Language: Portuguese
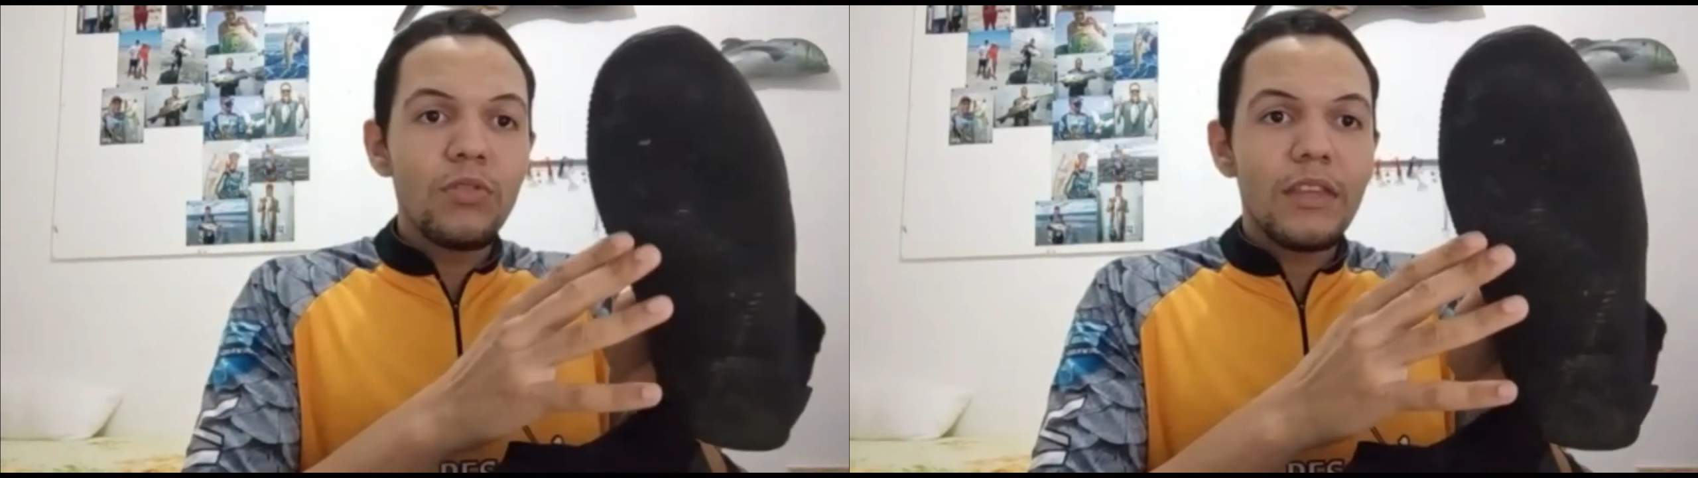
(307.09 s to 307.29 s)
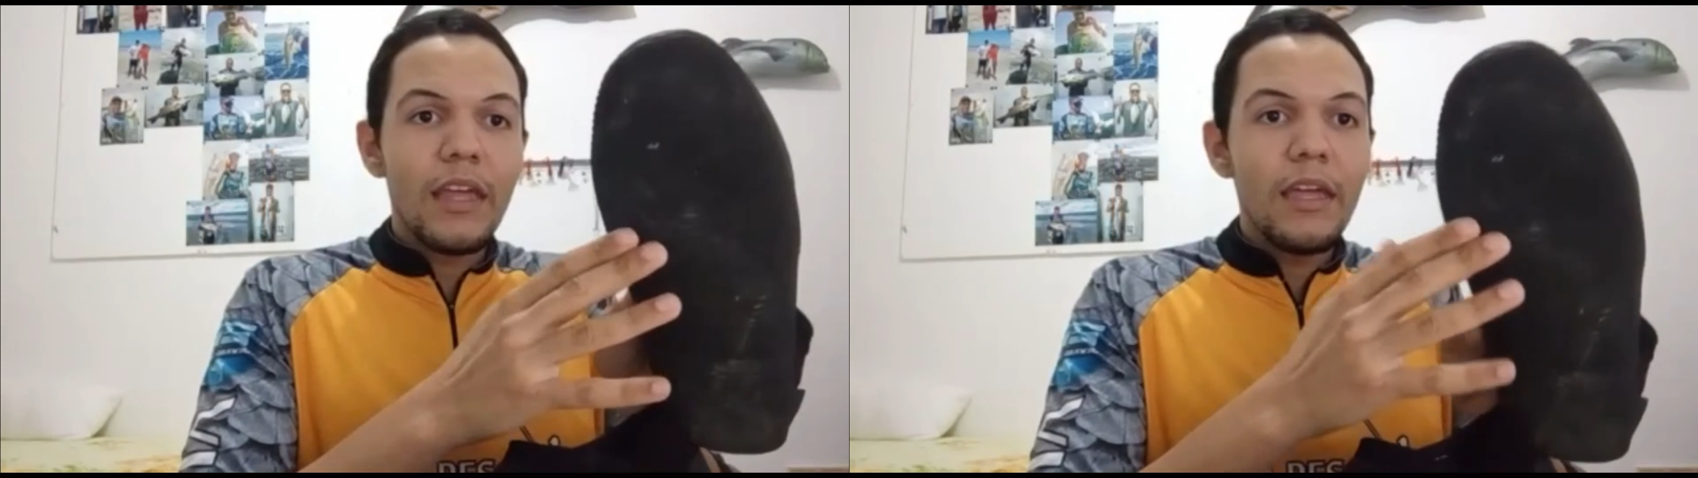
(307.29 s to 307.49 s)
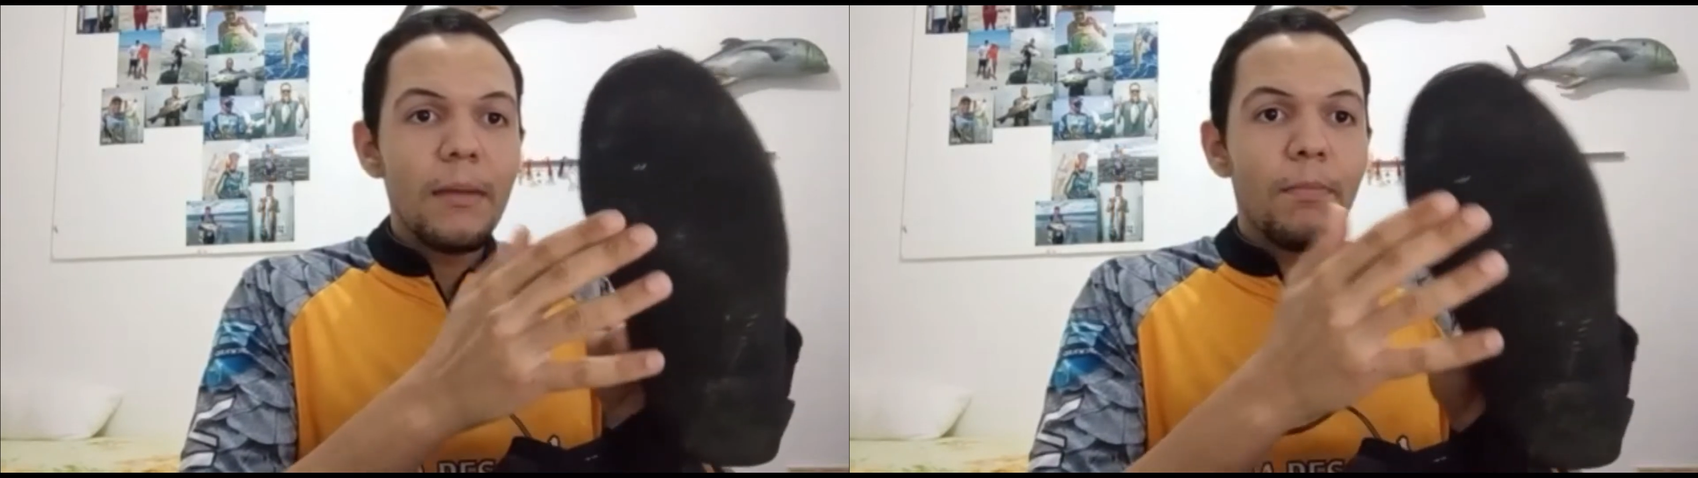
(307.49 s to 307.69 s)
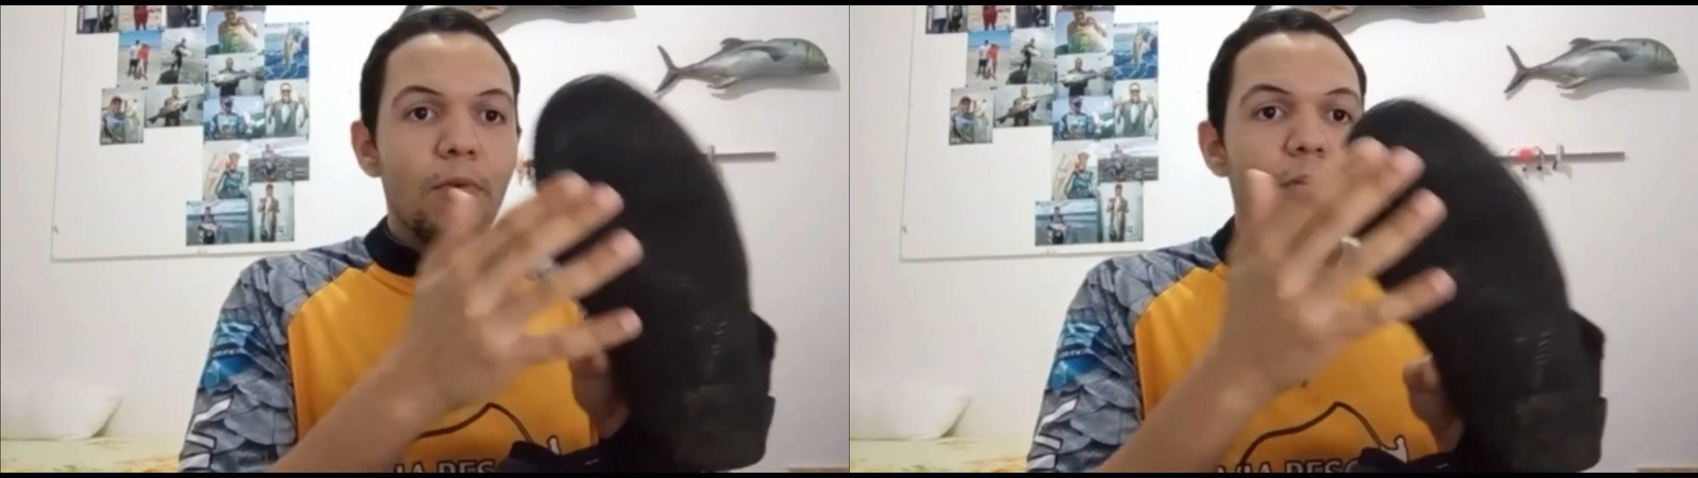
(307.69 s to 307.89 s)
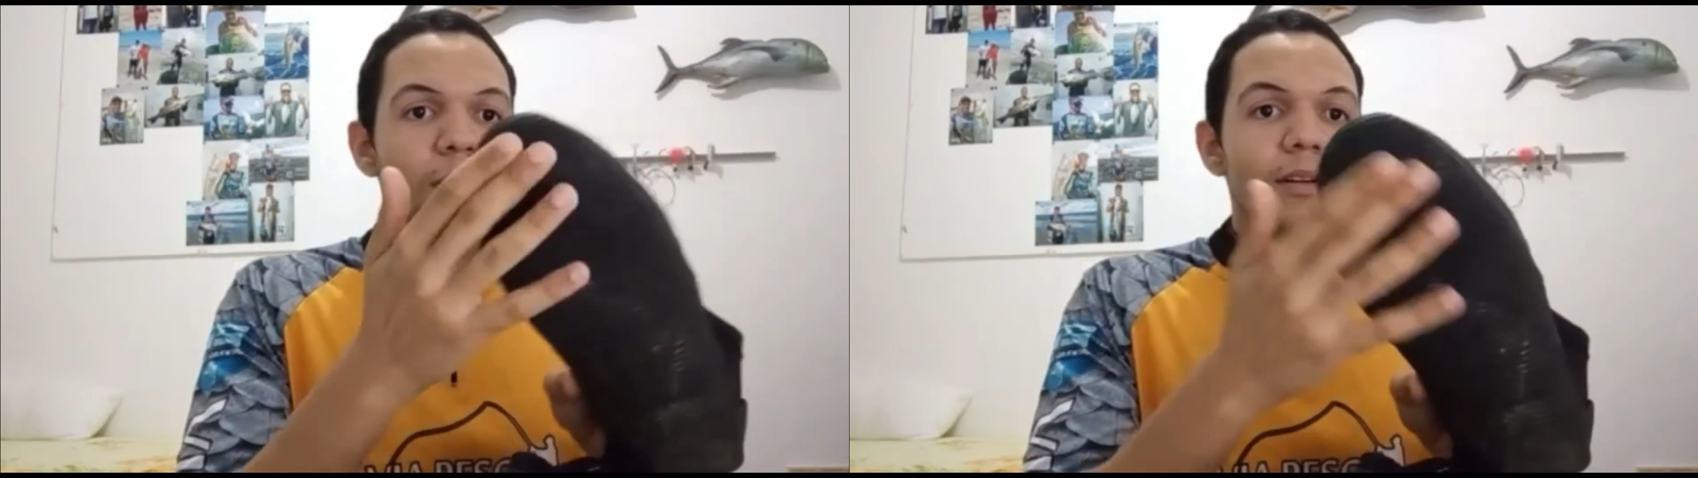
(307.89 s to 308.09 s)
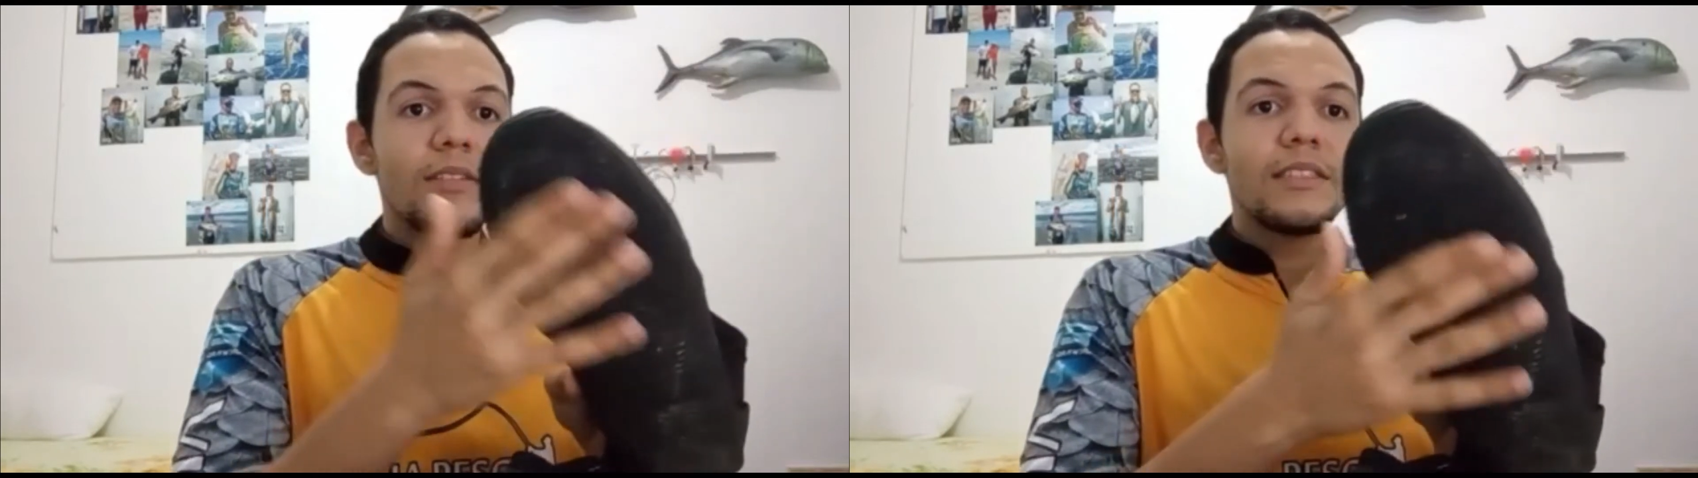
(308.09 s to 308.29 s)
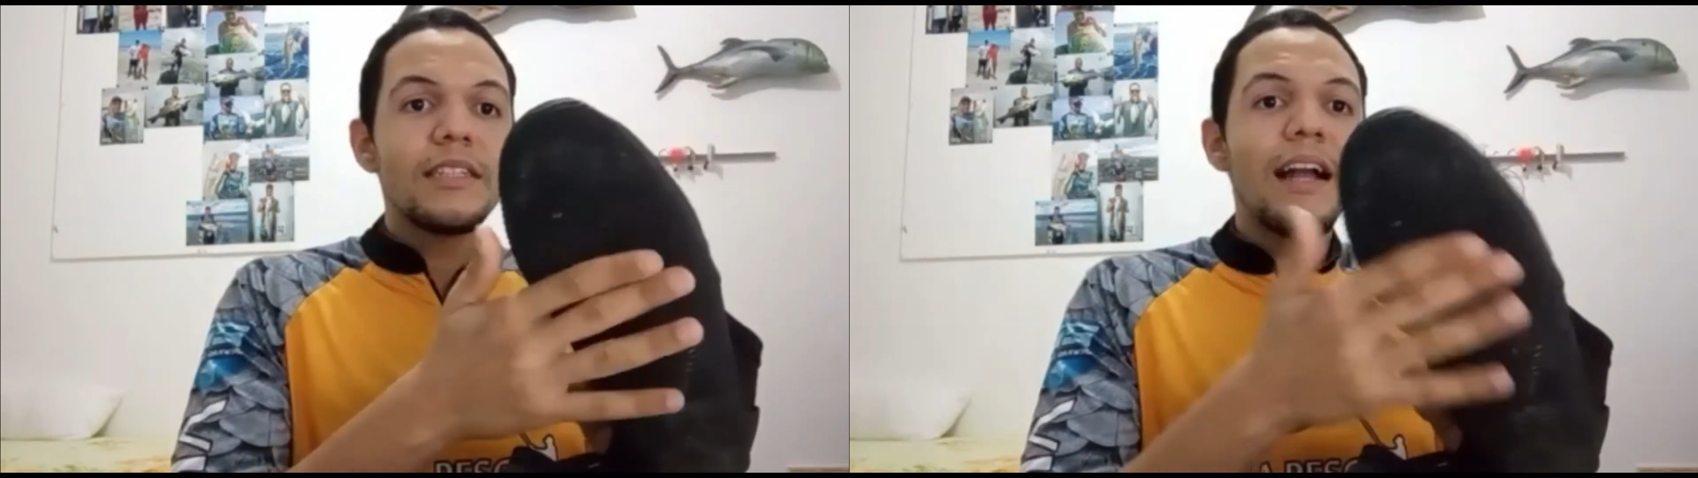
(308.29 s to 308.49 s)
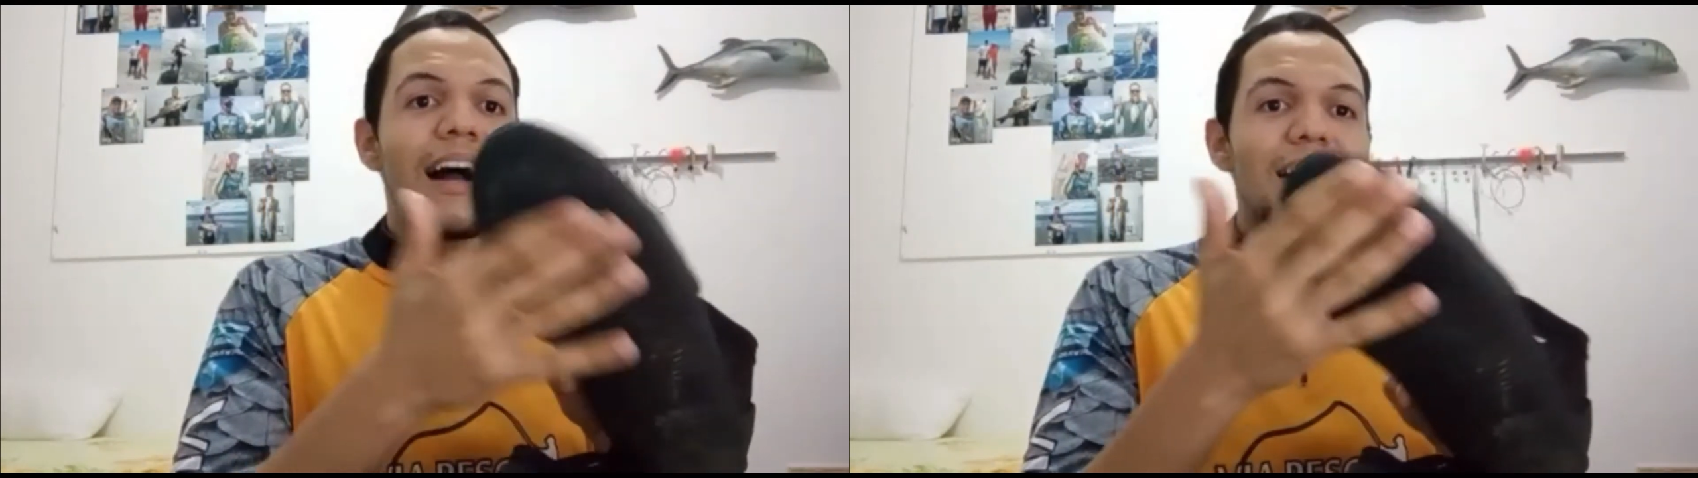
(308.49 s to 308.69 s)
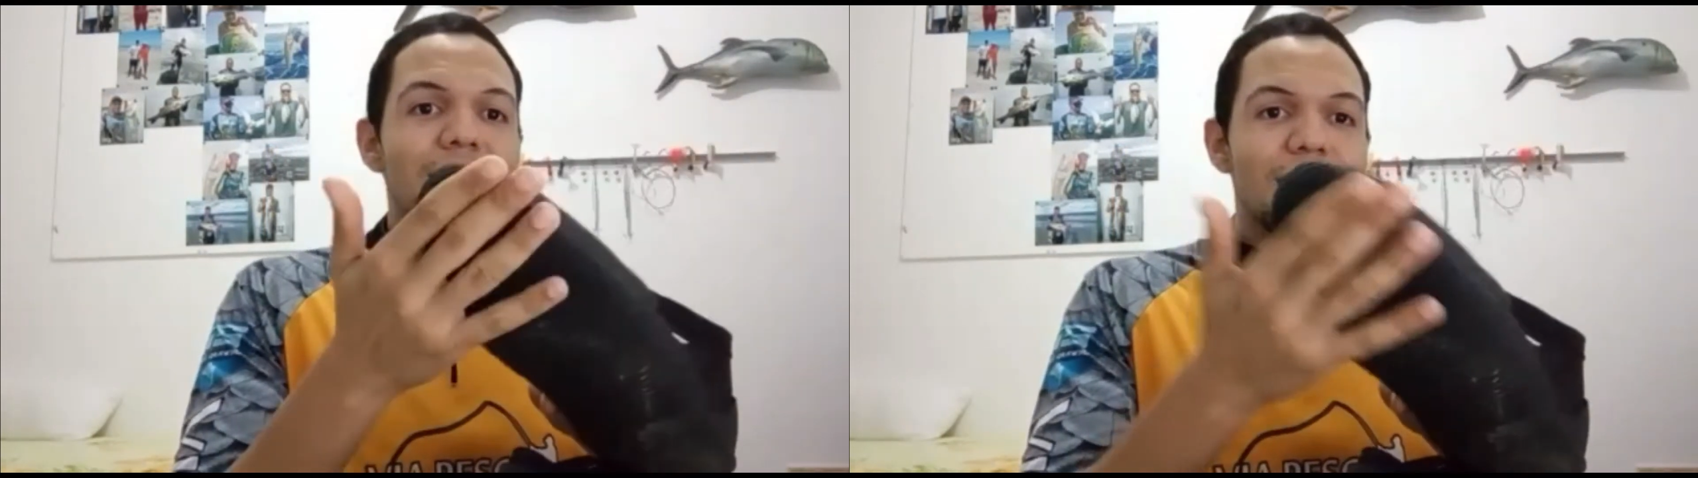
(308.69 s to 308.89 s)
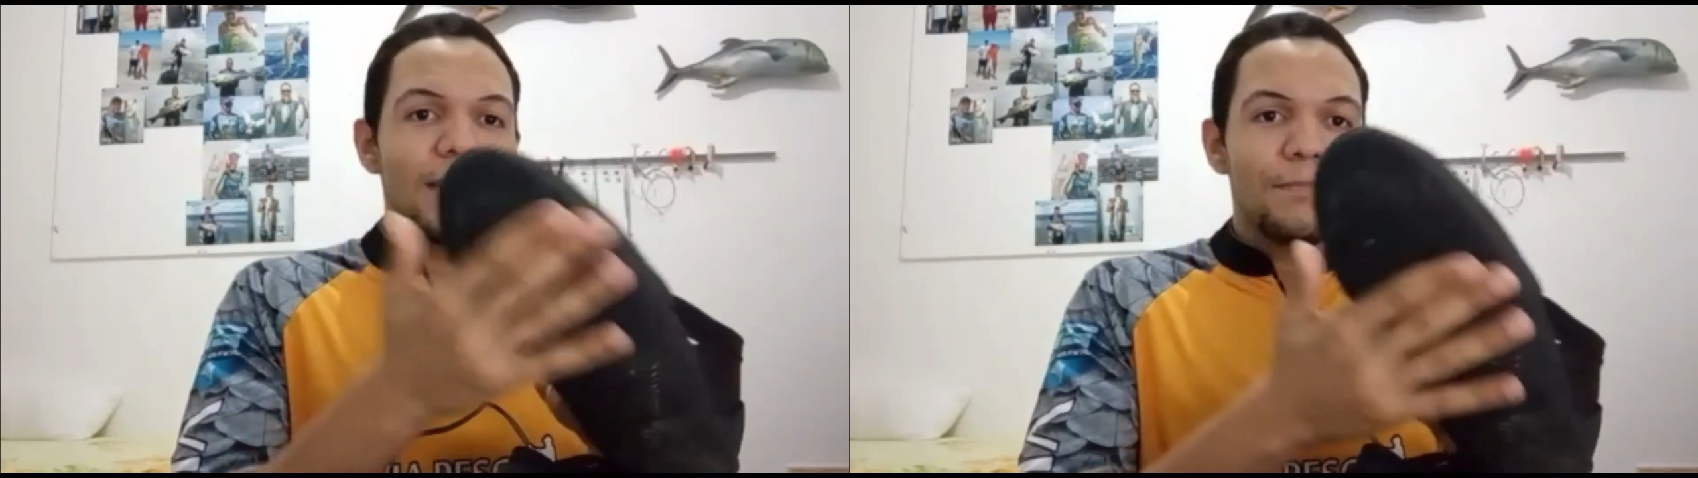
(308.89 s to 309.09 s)
tempo se
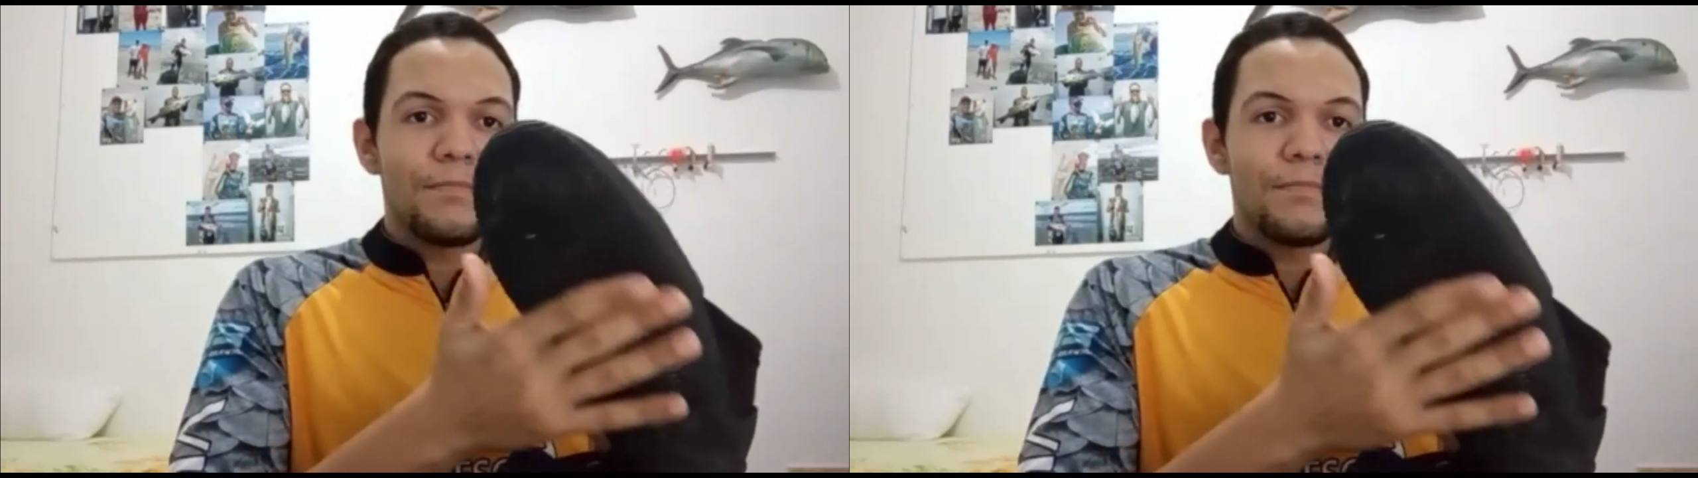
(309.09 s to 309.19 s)
gasta.